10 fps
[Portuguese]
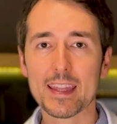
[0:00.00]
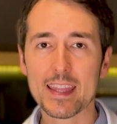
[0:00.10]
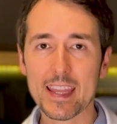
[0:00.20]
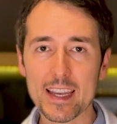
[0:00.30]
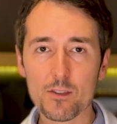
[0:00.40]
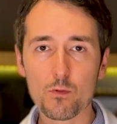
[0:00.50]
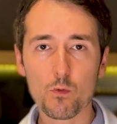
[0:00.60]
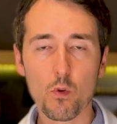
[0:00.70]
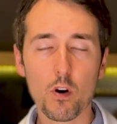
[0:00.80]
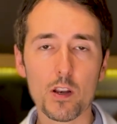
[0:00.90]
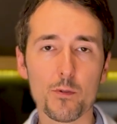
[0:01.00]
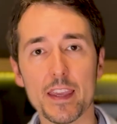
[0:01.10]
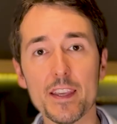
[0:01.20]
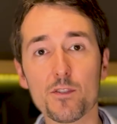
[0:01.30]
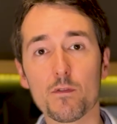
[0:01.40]
dentro do olho
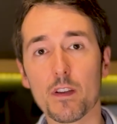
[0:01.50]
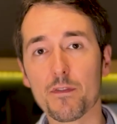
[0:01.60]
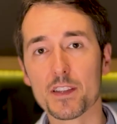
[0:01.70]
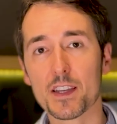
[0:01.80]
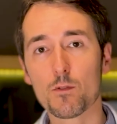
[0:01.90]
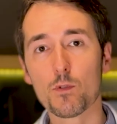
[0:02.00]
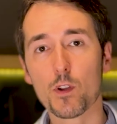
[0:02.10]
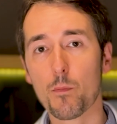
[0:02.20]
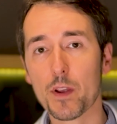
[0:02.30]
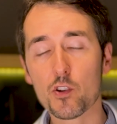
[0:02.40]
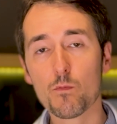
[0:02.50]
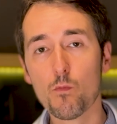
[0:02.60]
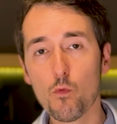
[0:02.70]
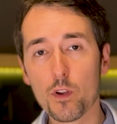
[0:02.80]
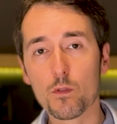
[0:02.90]
e isto vai fazer com que aumente
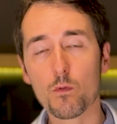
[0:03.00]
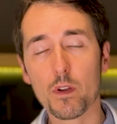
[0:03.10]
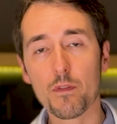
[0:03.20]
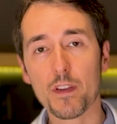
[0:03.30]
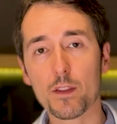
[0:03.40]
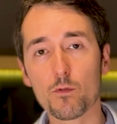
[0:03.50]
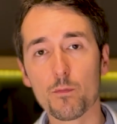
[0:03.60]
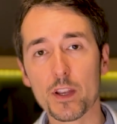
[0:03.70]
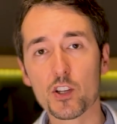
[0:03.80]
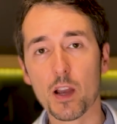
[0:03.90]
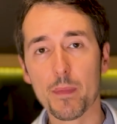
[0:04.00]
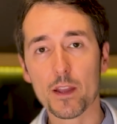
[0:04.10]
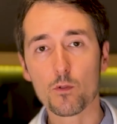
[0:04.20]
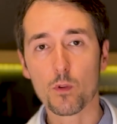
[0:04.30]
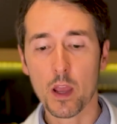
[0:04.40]
muito o efeito do
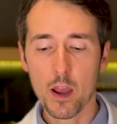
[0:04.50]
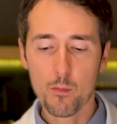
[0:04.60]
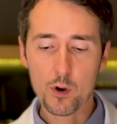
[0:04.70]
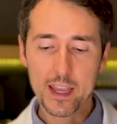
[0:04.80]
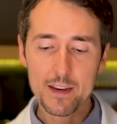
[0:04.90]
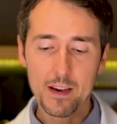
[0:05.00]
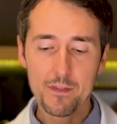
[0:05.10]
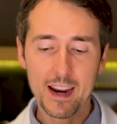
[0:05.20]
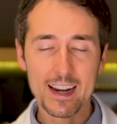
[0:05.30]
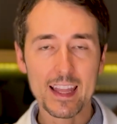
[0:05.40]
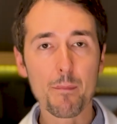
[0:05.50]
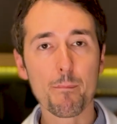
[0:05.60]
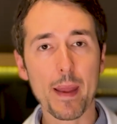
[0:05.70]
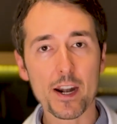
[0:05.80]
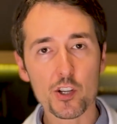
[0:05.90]
medicamento, porque ele vai ficar lá
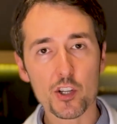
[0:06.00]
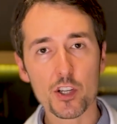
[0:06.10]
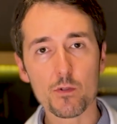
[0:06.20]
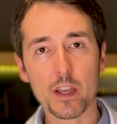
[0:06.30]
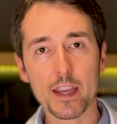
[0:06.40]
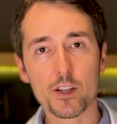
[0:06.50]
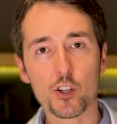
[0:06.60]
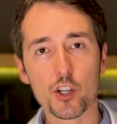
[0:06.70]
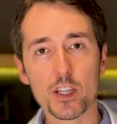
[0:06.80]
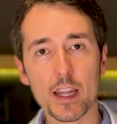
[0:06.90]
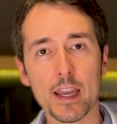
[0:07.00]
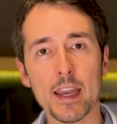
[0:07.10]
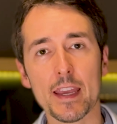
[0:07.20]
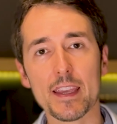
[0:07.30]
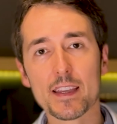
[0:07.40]
pertinho da retina
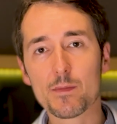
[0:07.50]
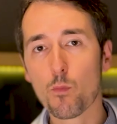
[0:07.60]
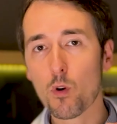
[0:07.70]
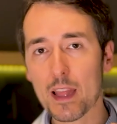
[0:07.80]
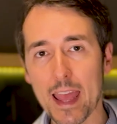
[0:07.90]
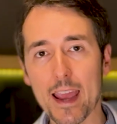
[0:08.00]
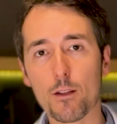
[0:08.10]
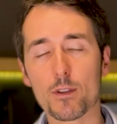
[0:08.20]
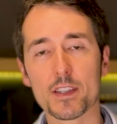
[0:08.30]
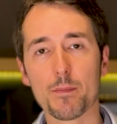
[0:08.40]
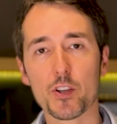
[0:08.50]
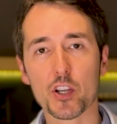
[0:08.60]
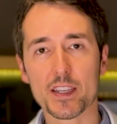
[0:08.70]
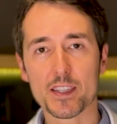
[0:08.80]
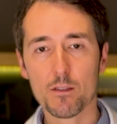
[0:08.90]
e as moléculas da
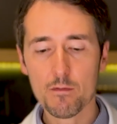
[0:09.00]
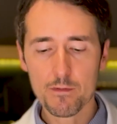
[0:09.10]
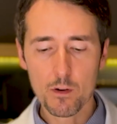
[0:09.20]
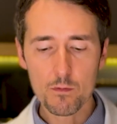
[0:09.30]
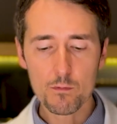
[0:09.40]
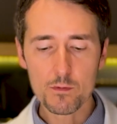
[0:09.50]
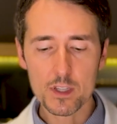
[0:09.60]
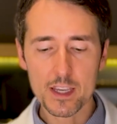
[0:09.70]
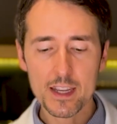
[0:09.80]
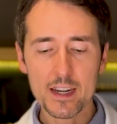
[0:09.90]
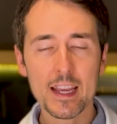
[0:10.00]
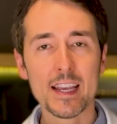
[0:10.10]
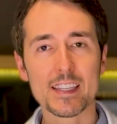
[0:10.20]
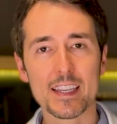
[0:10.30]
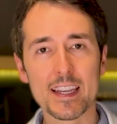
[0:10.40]
medicação vão conseguir conseguir
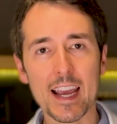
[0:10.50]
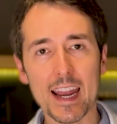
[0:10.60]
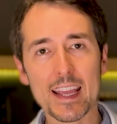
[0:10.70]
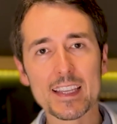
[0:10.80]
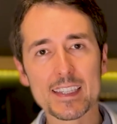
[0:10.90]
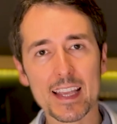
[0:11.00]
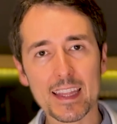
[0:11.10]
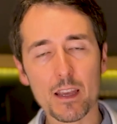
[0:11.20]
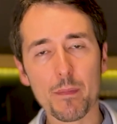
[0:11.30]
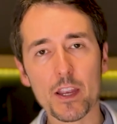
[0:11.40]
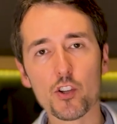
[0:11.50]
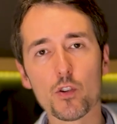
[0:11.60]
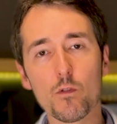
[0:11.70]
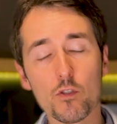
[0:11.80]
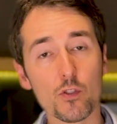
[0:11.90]
se ligar exatamente
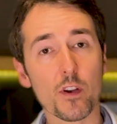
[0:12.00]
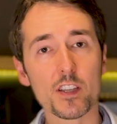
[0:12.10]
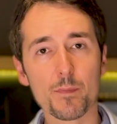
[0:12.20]
onde nós